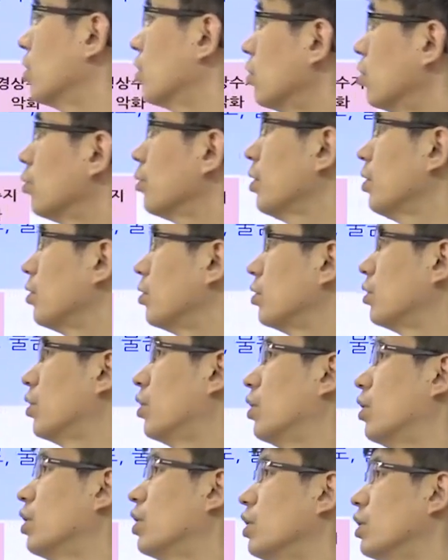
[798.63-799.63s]
그러면
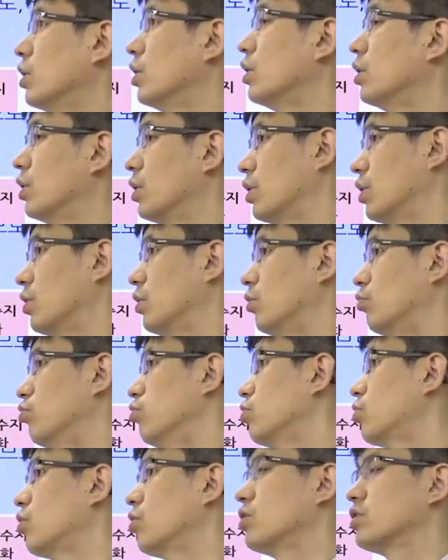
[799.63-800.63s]

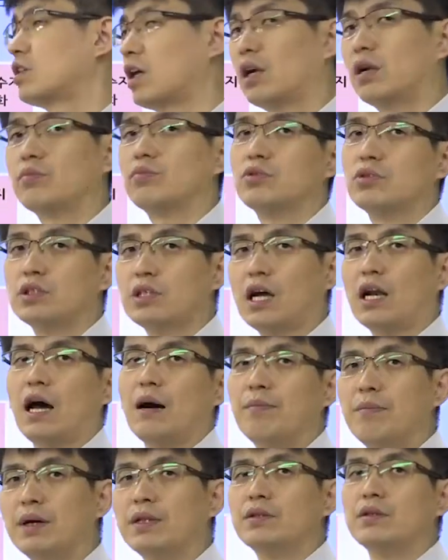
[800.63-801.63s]
물건을 사람들이 잘
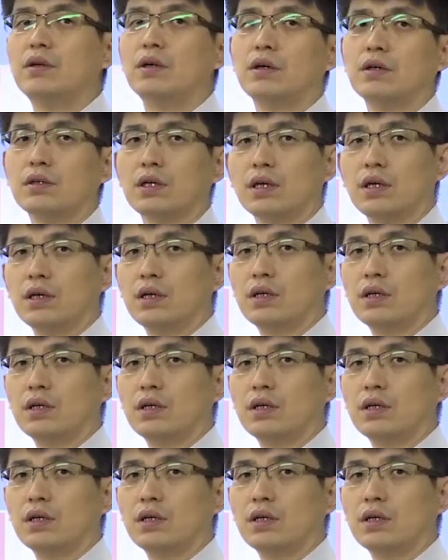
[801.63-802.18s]
안 만들라 그래.